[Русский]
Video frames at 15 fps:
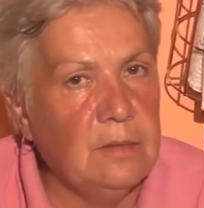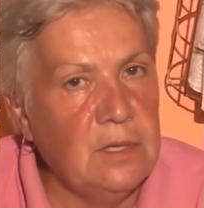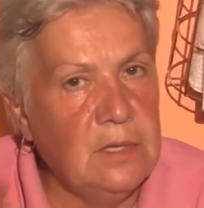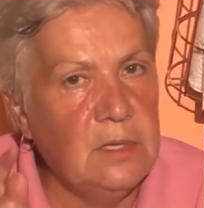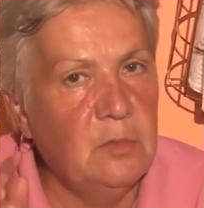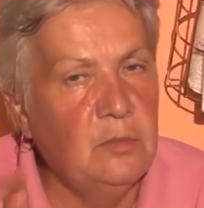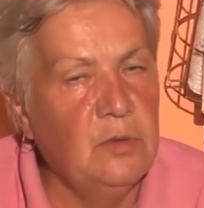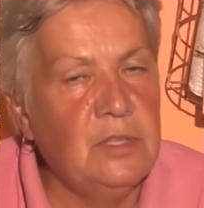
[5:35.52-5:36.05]
не
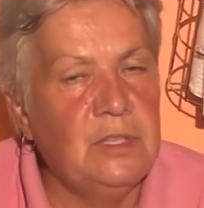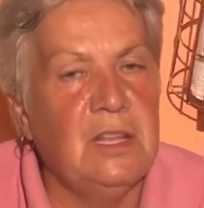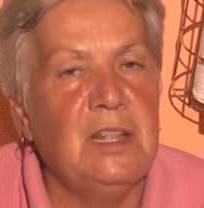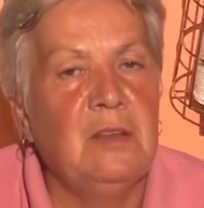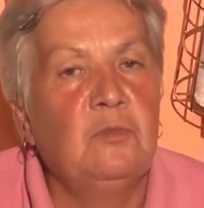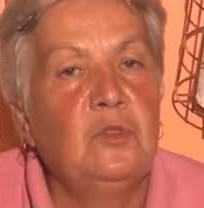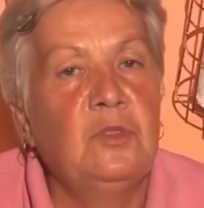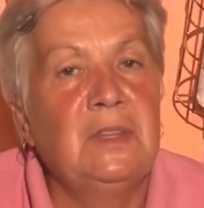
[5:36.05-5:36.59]
забудьте,
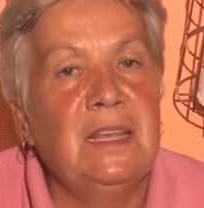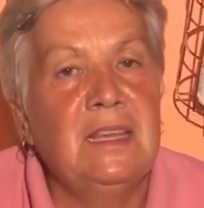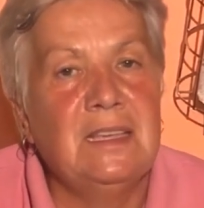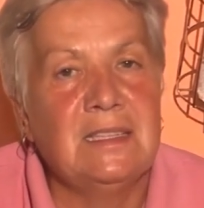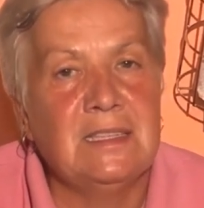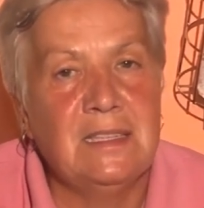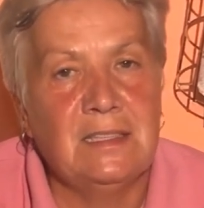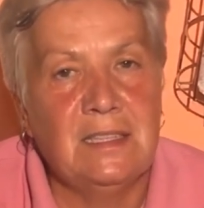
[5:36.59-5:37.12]
лимонная
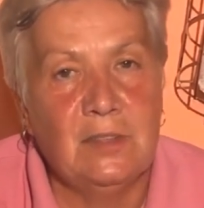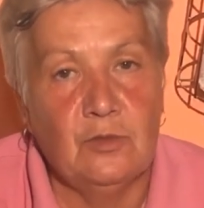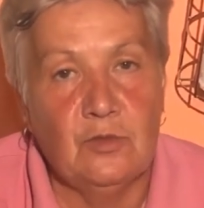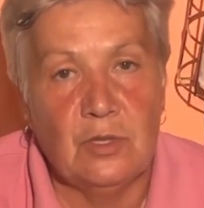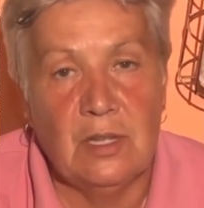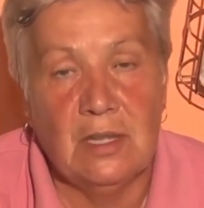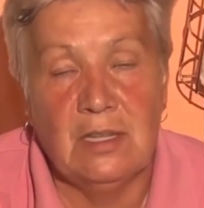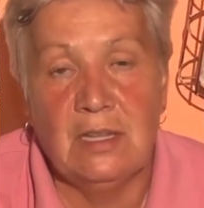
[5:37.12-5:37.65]
кислота
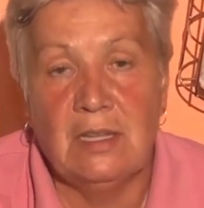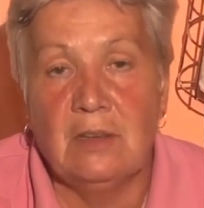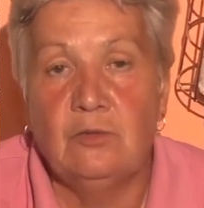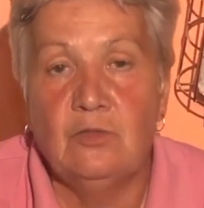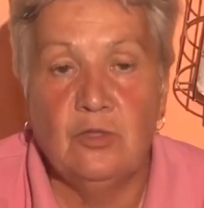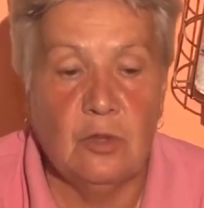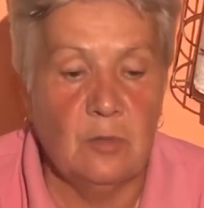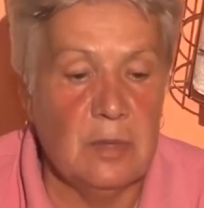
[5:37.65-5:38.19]
нужна для
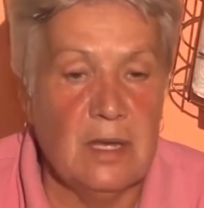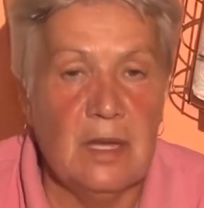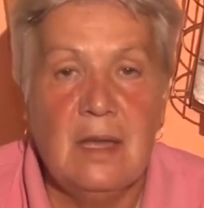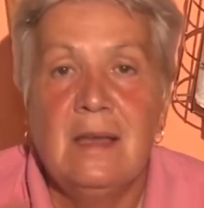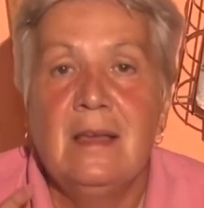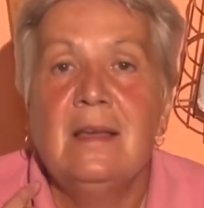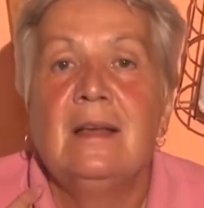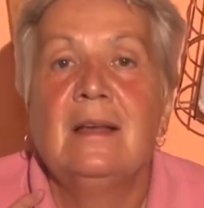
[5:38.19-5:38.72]
того, чтобы
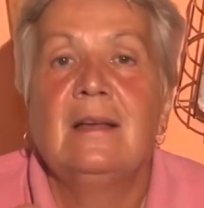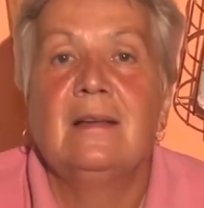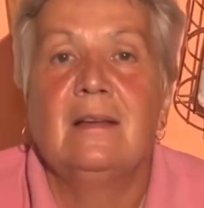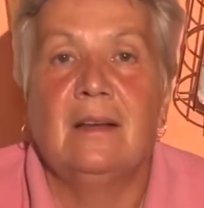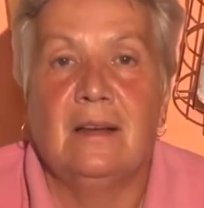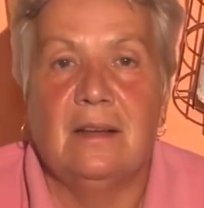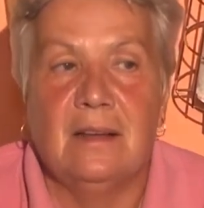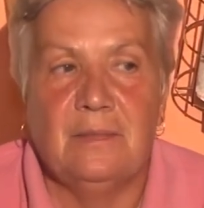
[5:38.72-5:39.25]

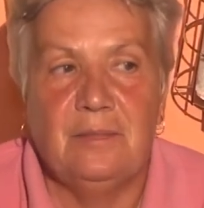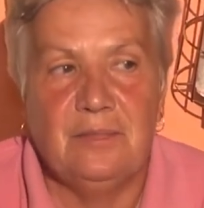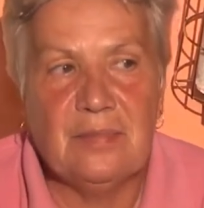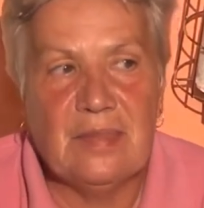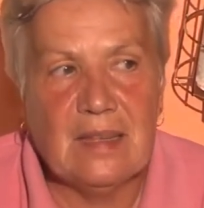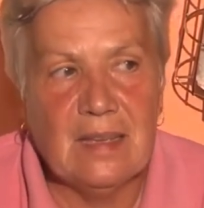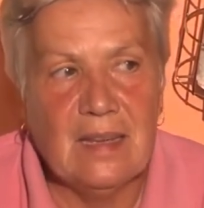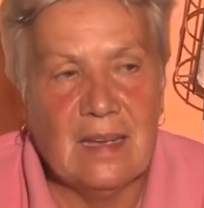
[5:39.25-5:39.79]
э,
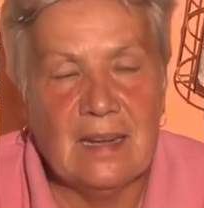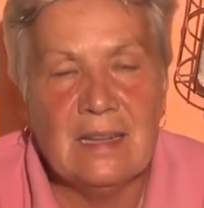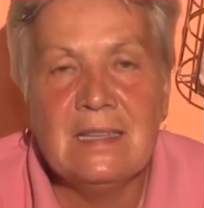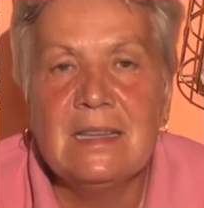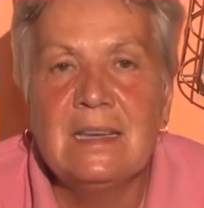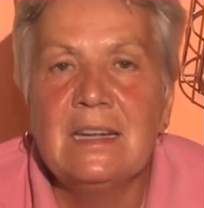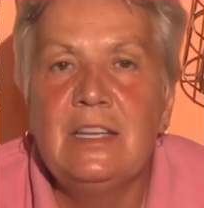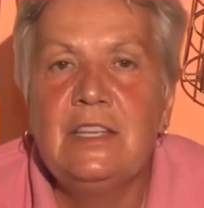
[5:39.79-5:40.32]

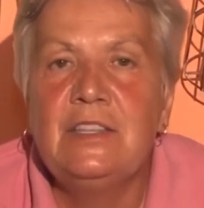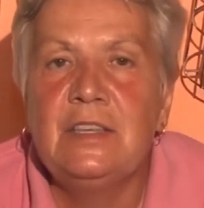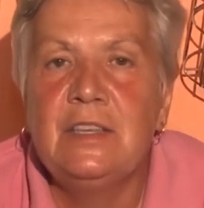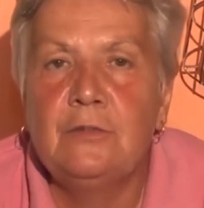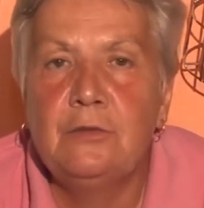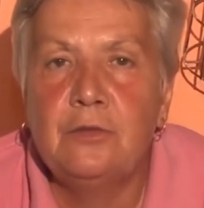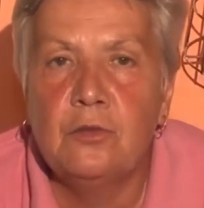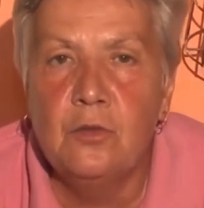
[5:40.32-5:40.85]

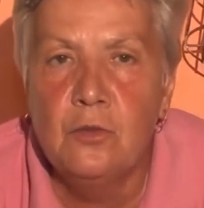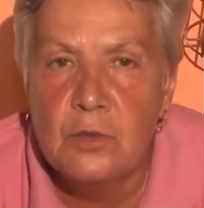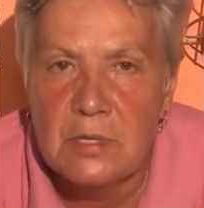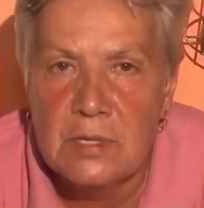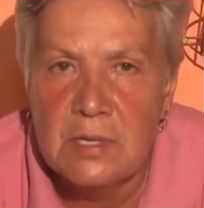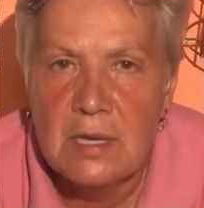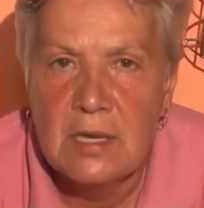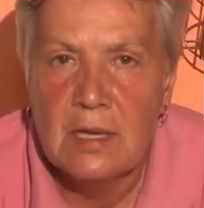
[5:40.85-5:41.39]
раскрыть
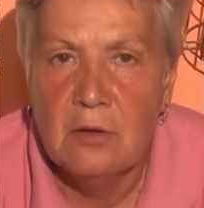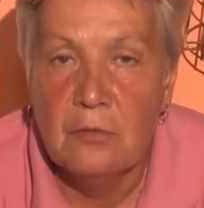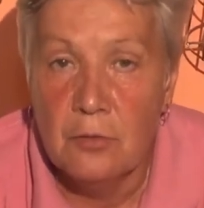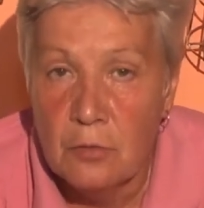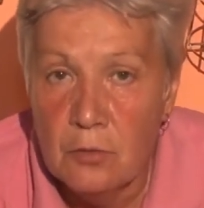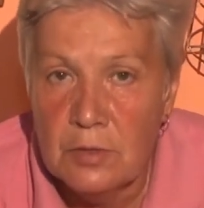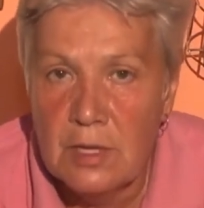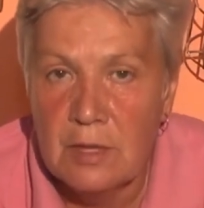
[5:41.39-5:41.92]
вкус
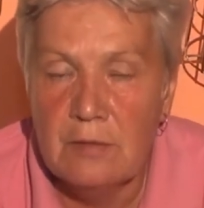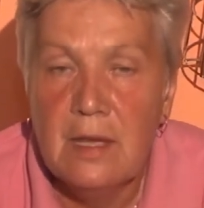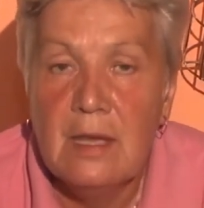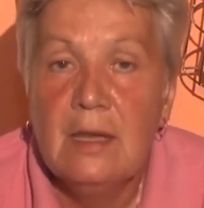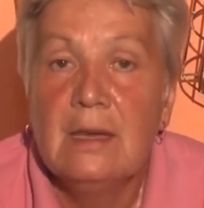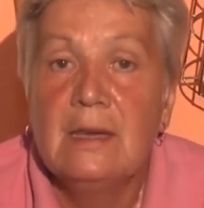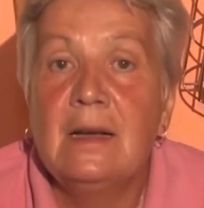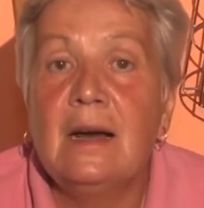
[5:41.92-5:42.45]
фруктов,
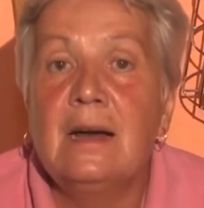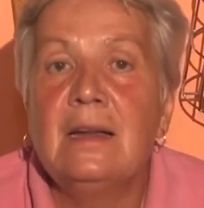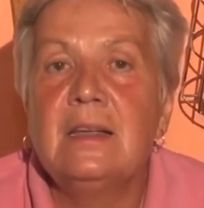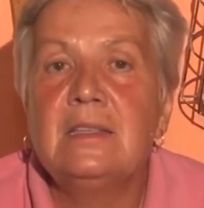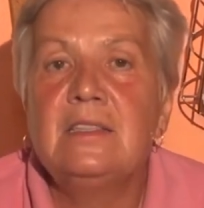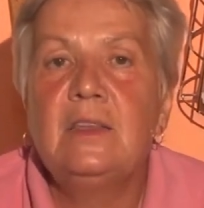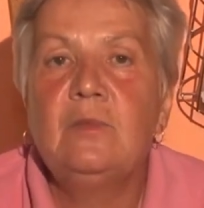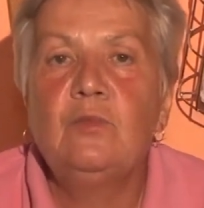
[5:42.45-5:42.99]
как
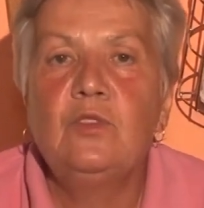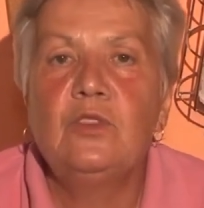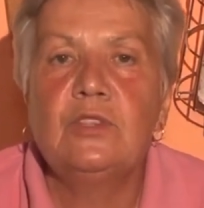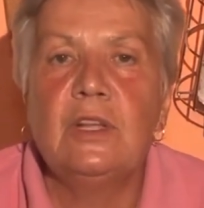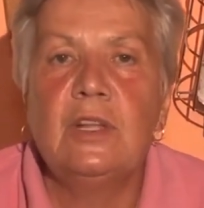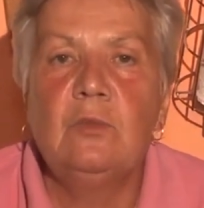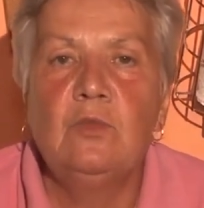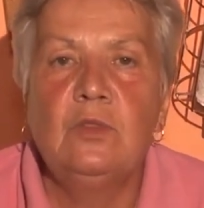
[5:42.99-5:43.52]
раз
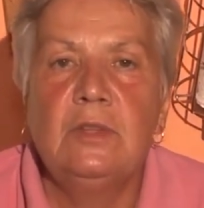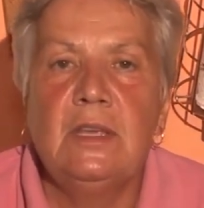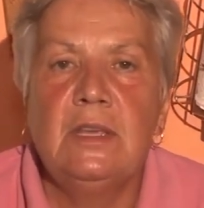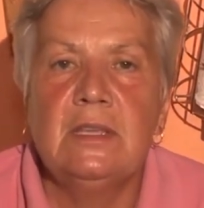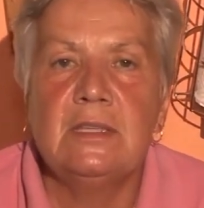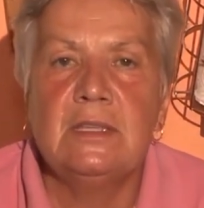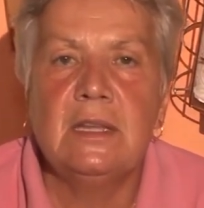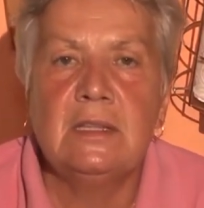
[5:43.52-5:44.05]
немножко лимонной
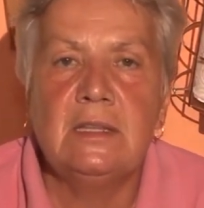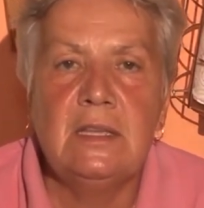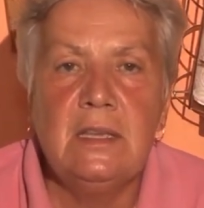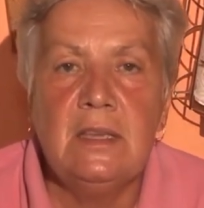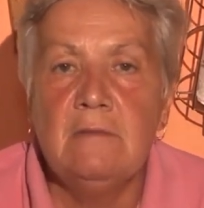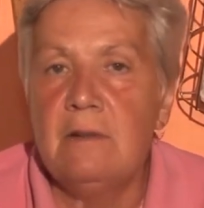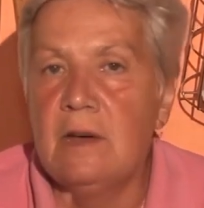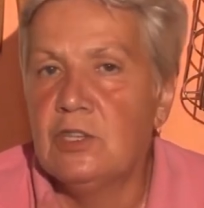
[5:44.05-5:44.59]
кислоты,
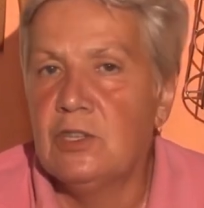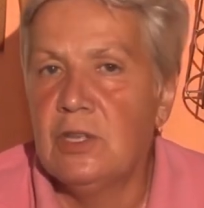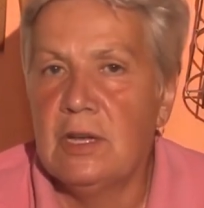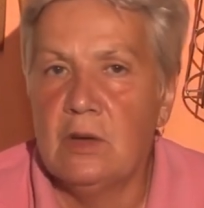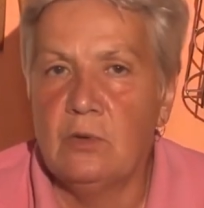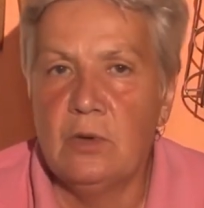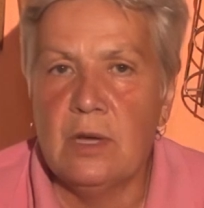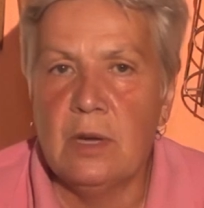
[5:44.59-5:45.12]
неважно
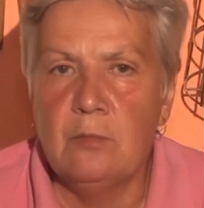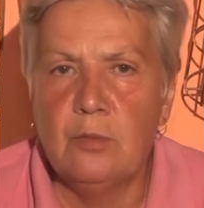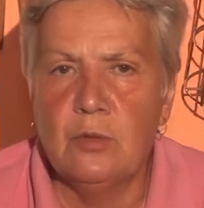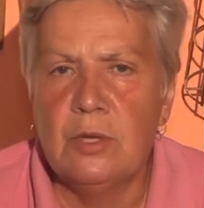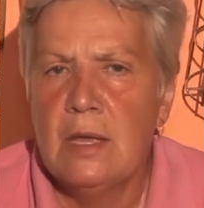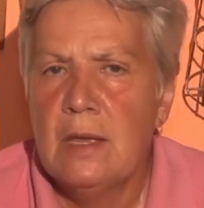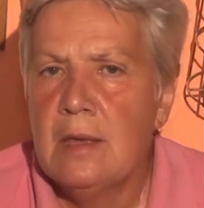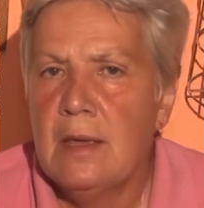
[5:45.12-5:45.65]
какой
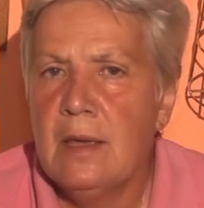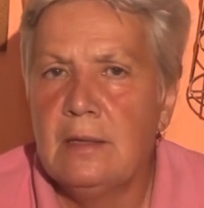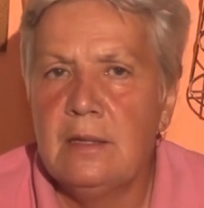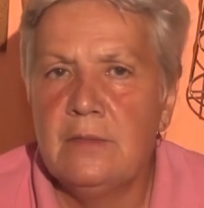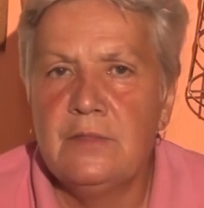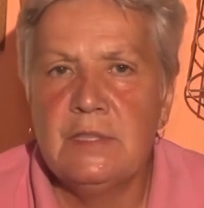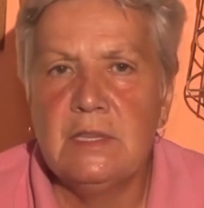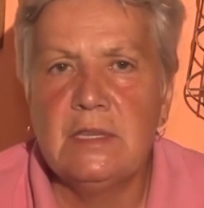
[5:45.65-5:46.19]
компот,
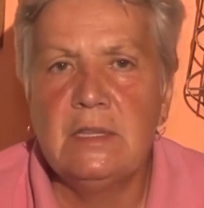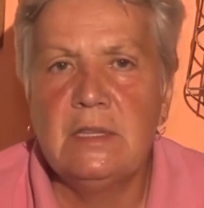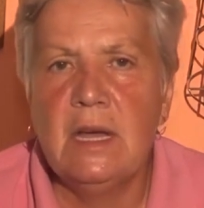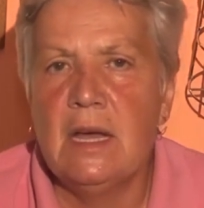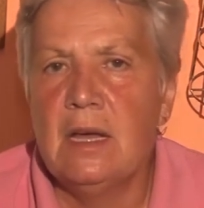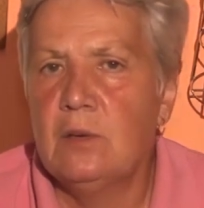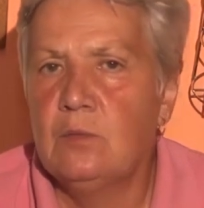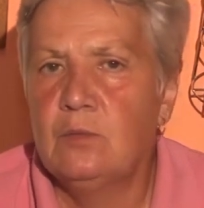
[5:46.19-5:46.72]
это
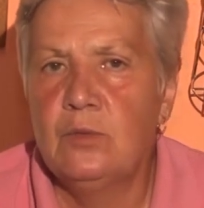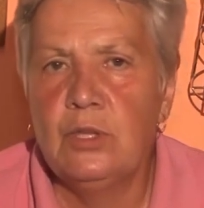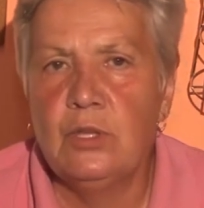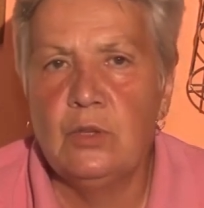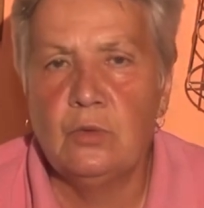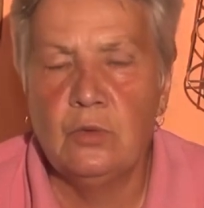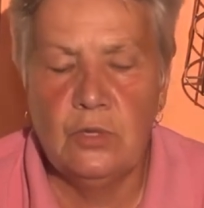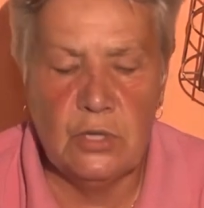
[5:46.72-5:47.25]
всегда
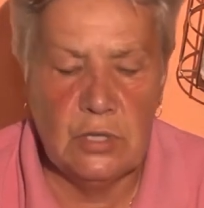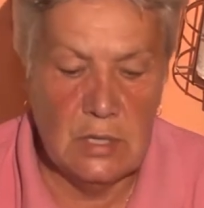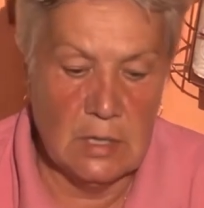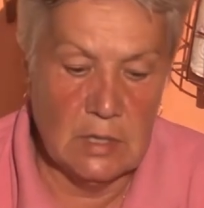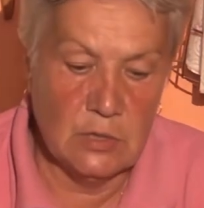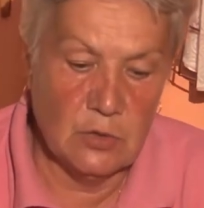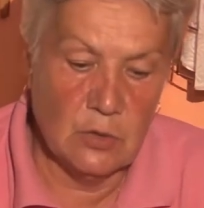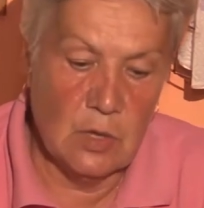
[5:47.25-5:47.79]
будет очень
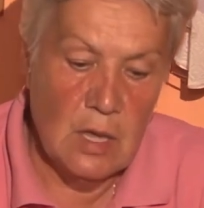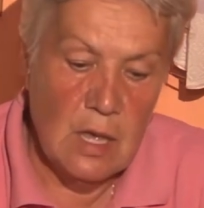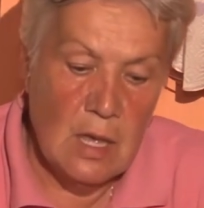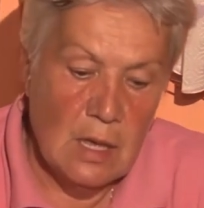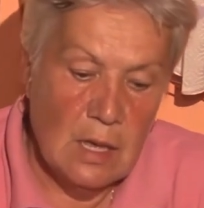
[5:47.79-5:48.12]
хорошо.